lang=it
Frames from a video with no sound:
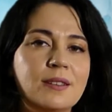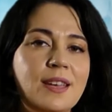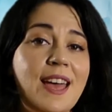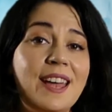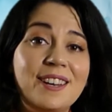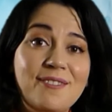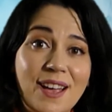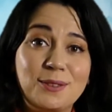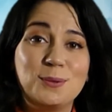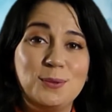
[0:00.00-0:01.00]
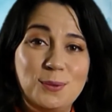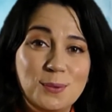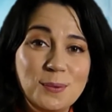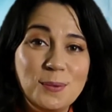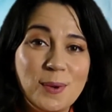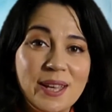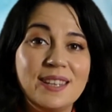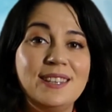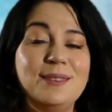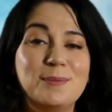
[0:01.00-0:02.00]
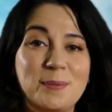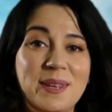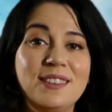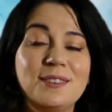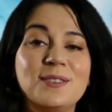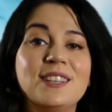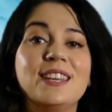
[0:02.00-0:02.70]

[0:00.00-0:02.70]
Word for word: È arrivato dunque il momento di